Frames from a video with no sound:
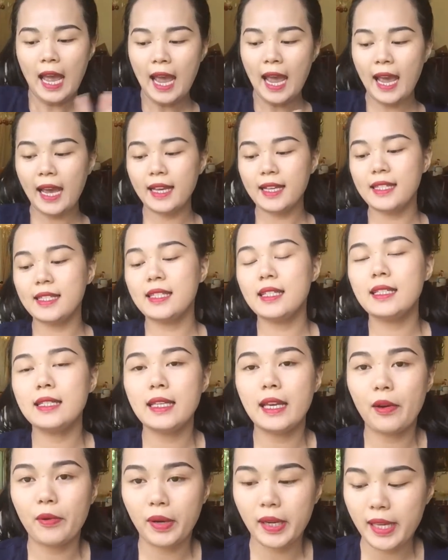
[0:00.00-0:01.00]
hai
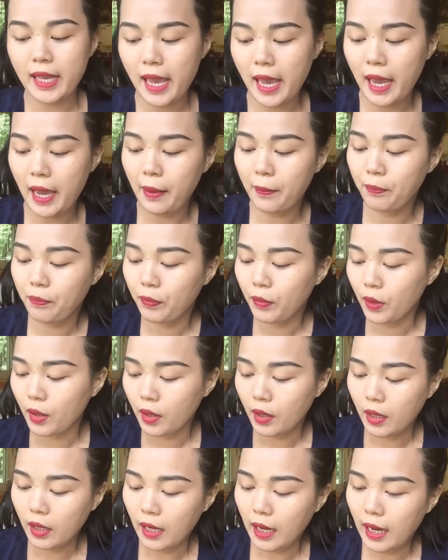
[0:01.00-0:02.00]
xin chào cả nhà
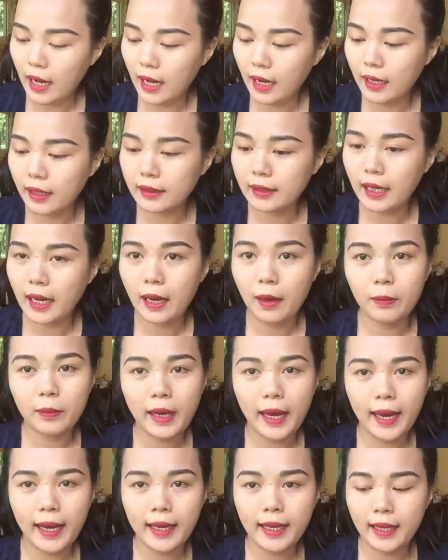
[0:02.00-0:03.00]
à, Ngày hôm
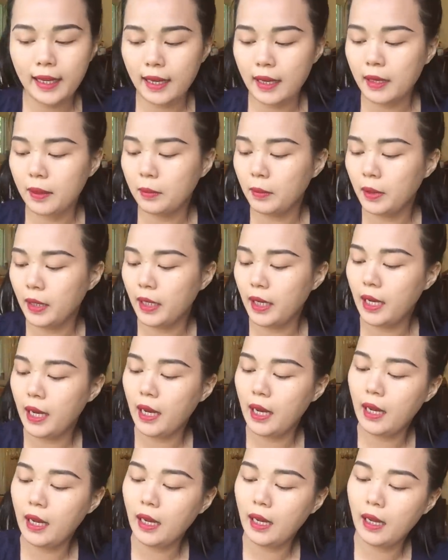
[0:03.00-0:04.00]
nay á, mình
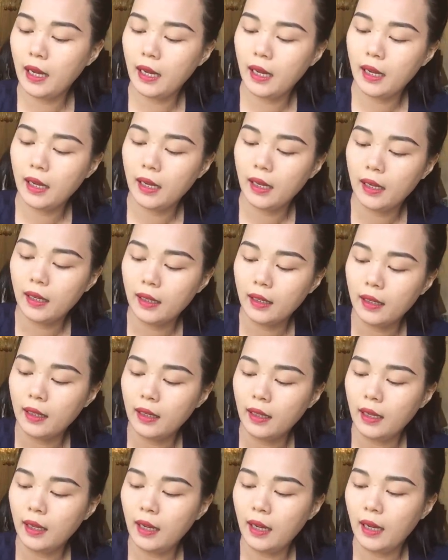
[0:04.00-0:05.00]
à,
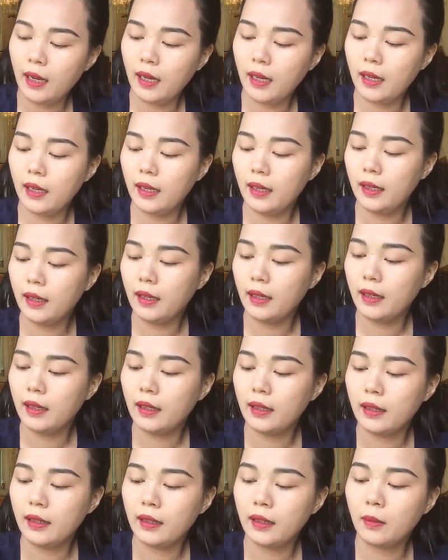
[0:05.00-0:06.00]
à,
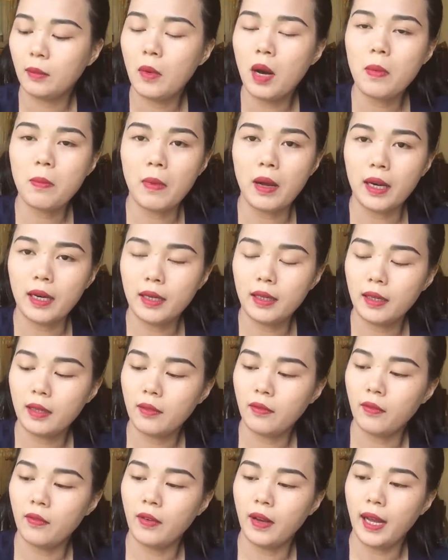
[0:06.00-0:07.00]
bớt bệnh
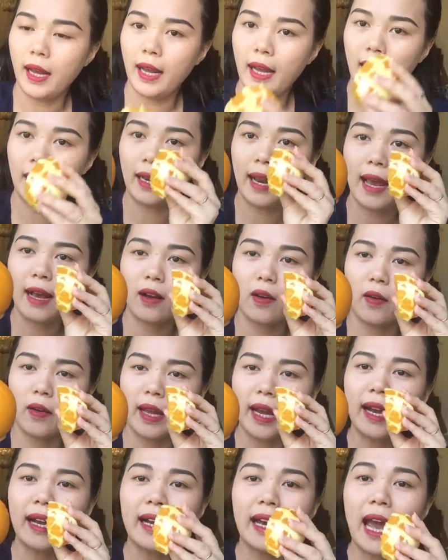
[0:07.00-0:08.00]
và đang
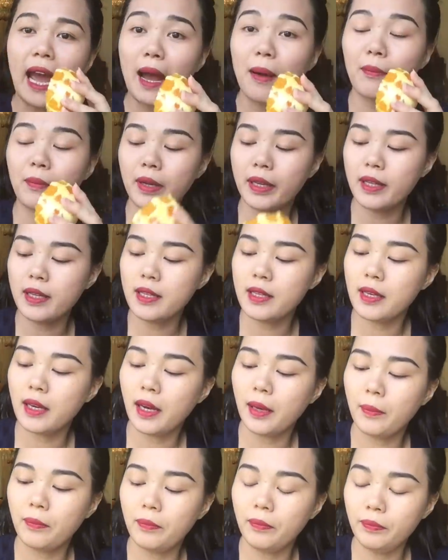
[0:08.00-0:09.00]
ngồi ăn cam để
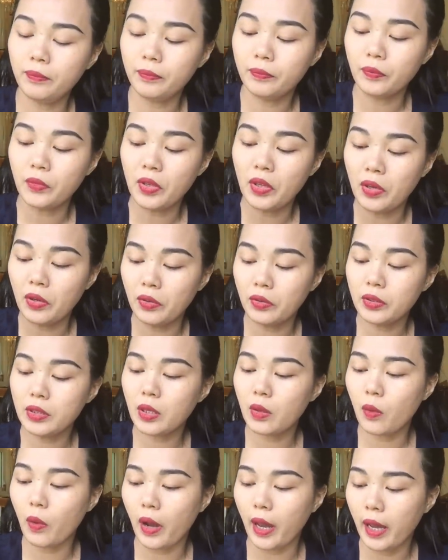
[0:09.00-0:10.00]
à, dưỡng
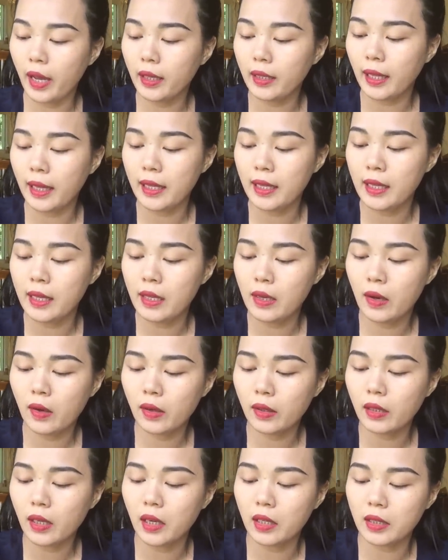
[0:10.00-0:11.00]
sức khỏe Tại vì do
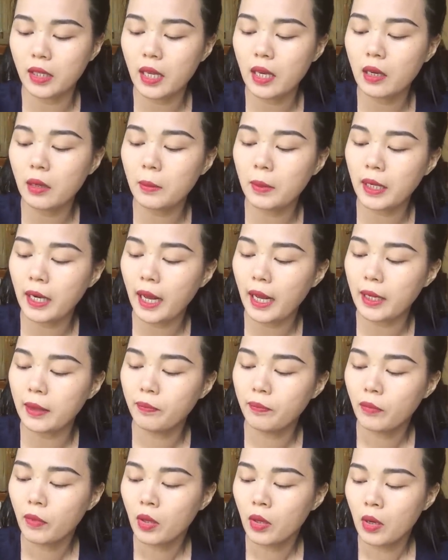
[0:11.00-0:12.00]
cái thời tiết ở bên đây
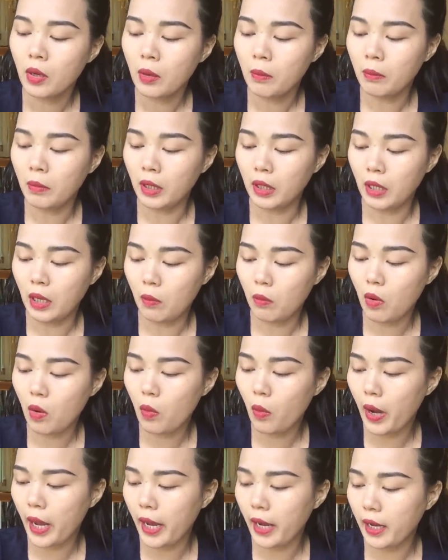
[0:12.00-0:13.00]
mình không có
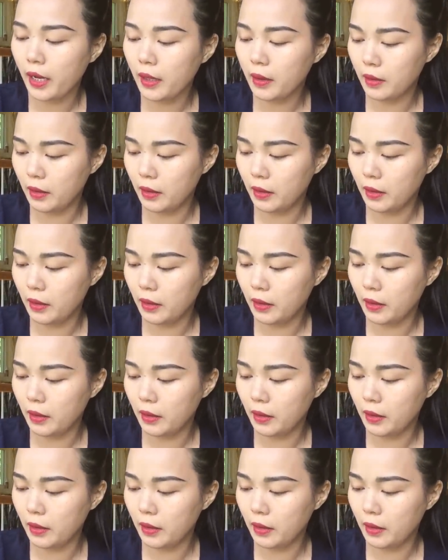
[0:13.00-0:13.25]
quen á